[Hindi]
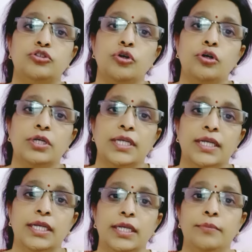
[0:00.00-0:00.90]
जो
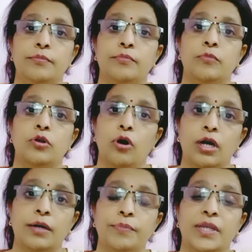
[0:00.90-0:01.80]
कि
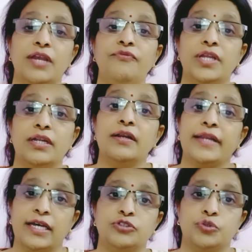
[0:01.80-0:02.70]
लॉकअप के विनर
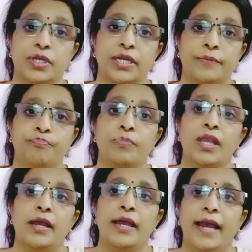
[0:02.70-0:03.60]
रह चुके
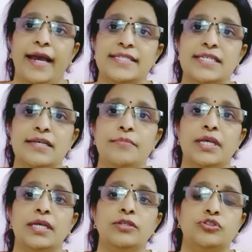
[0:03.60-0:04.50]
हैं ऐसे
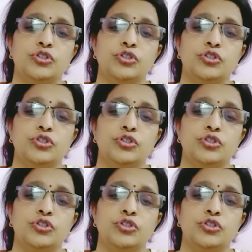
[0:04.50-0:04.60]
में